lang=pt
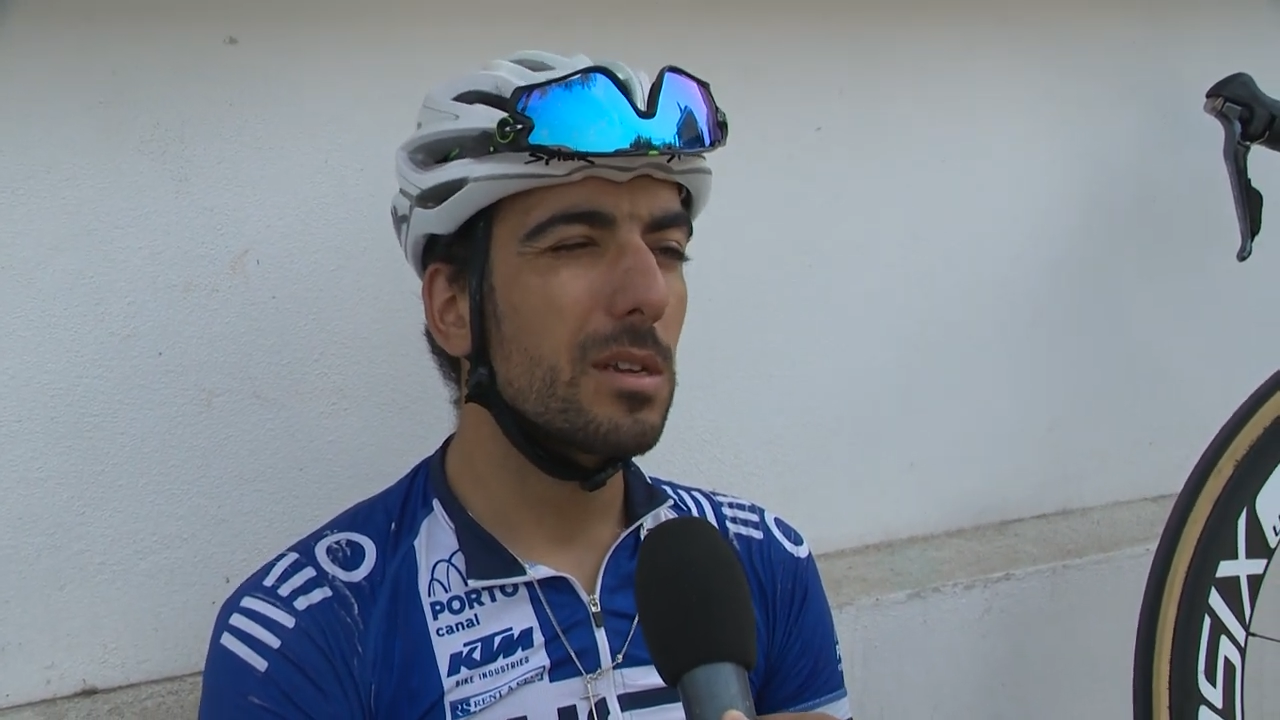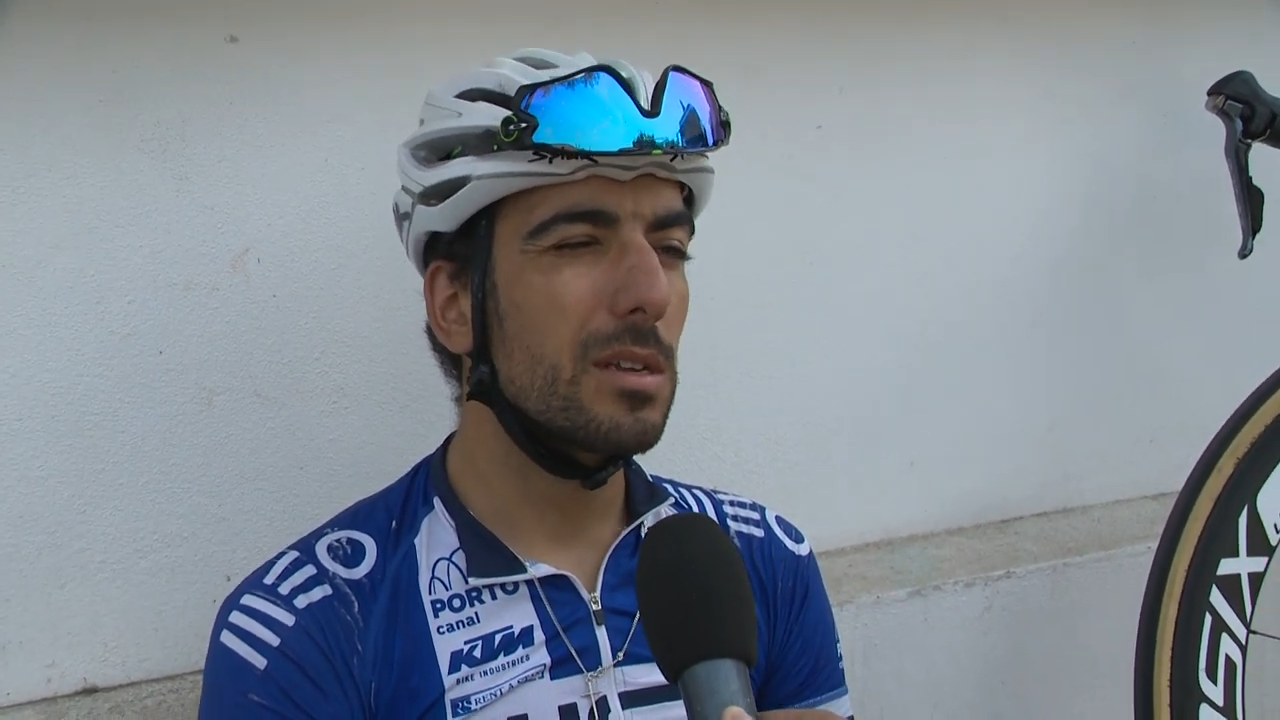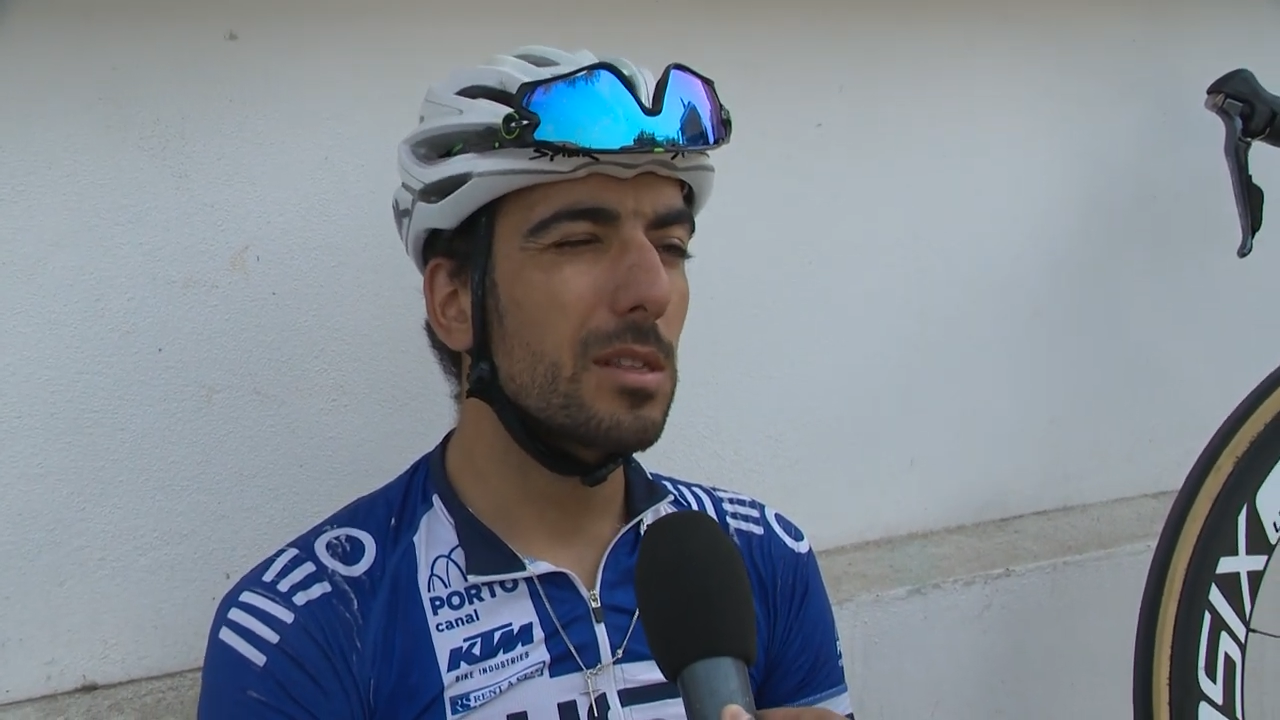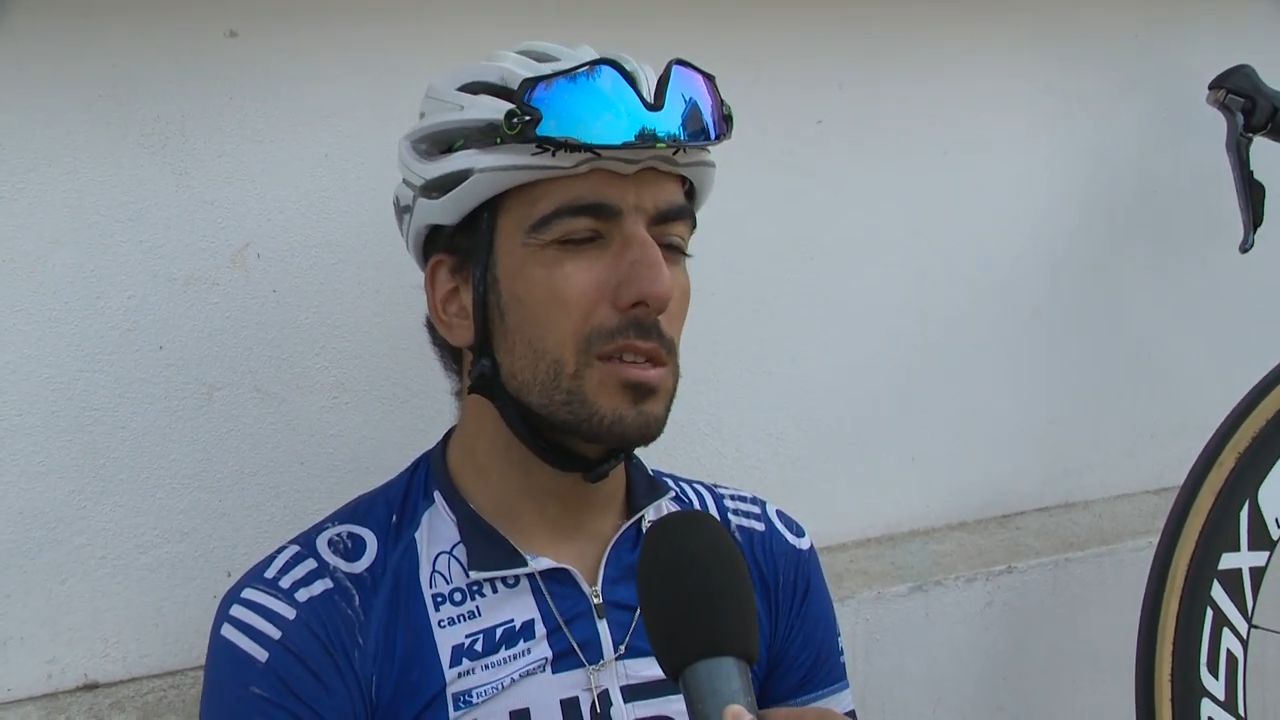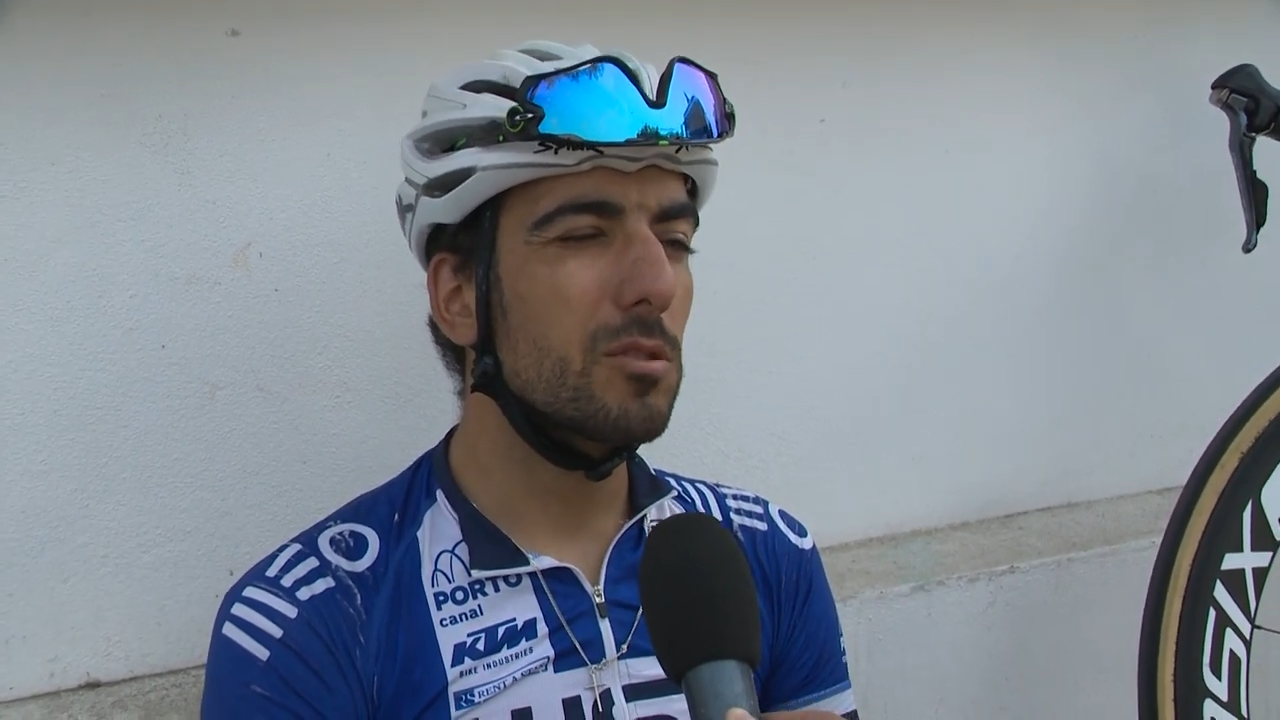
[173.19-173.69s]

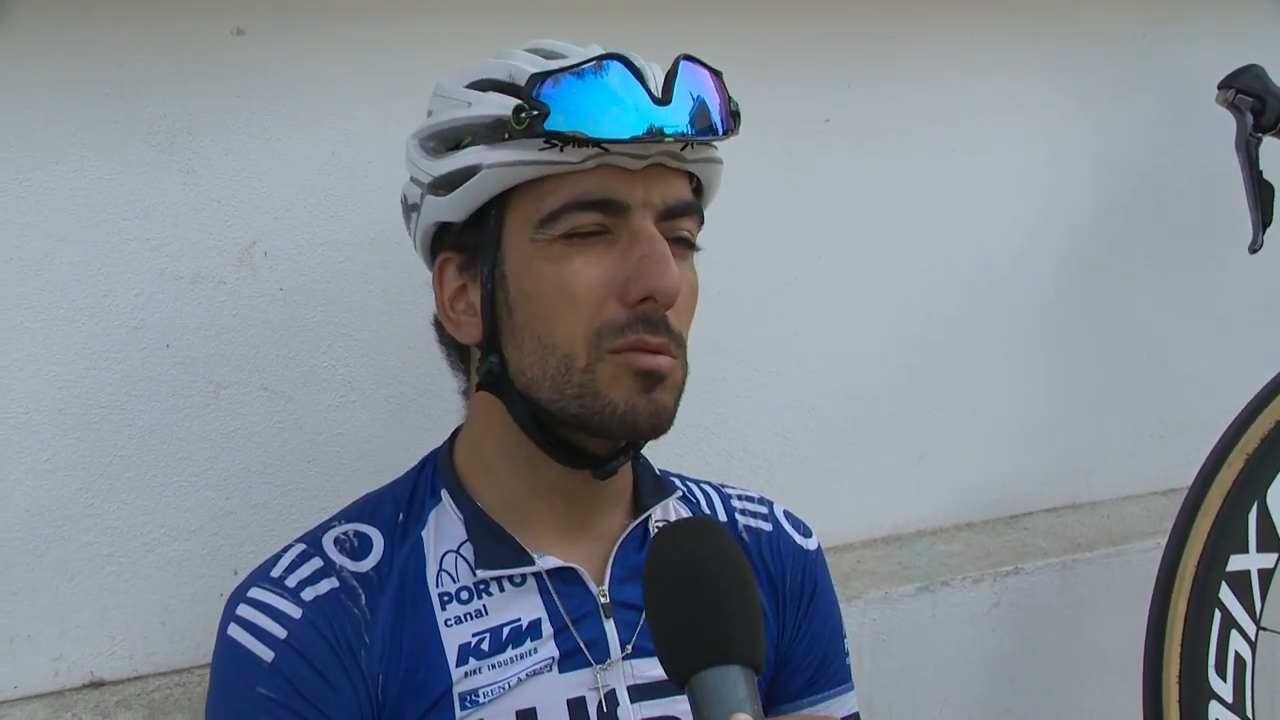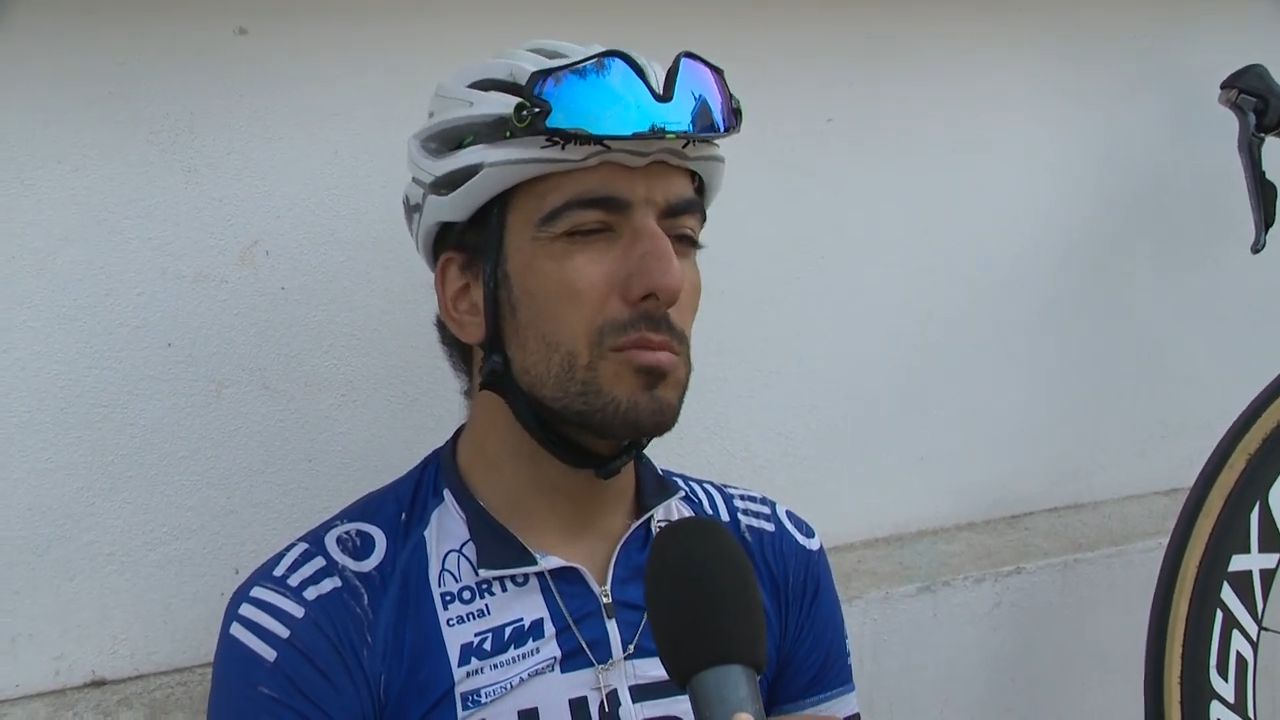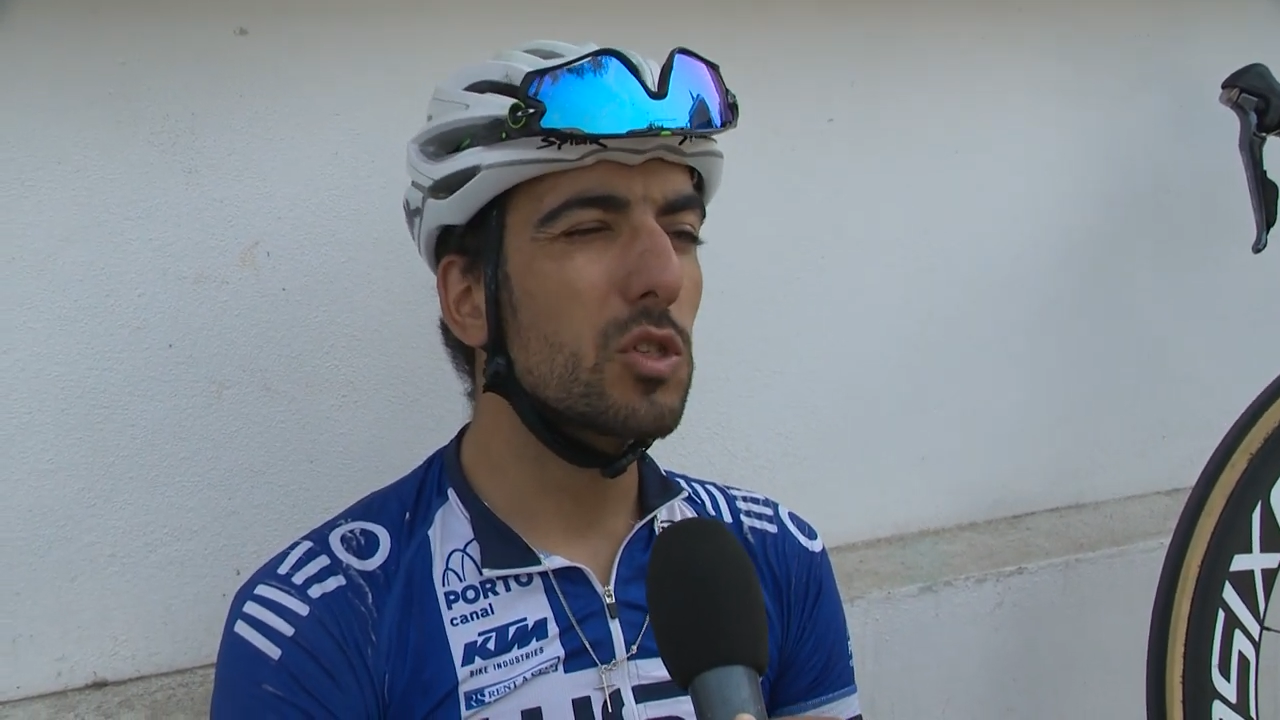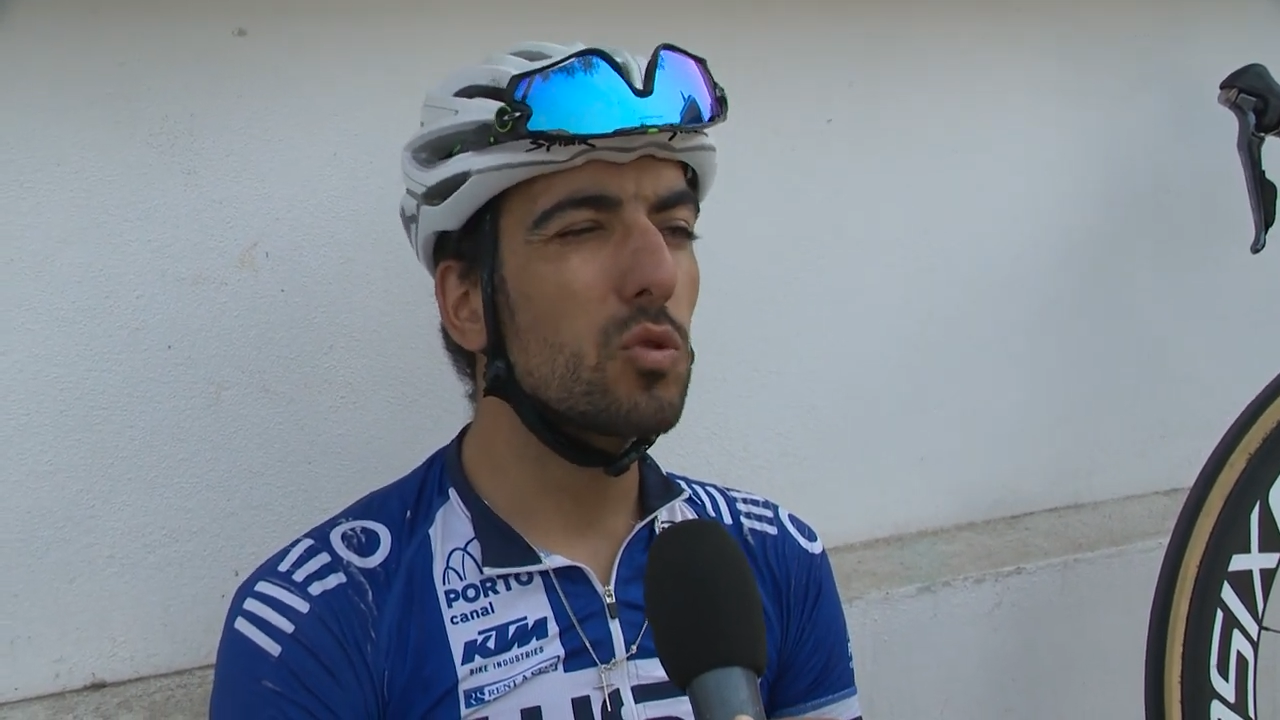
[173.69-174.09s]
entre as últimas